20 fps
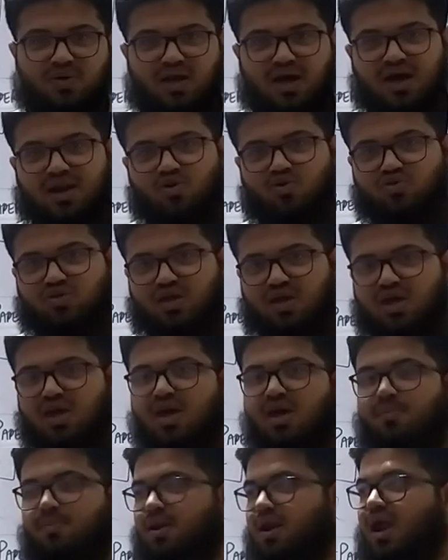बना रहे होते हैं
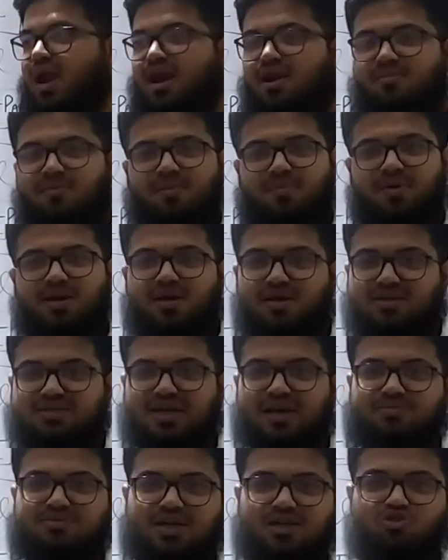फिर एंड में फिर
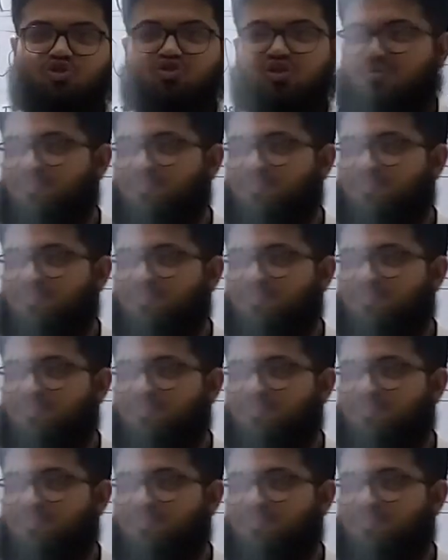एग्जाम से एक दो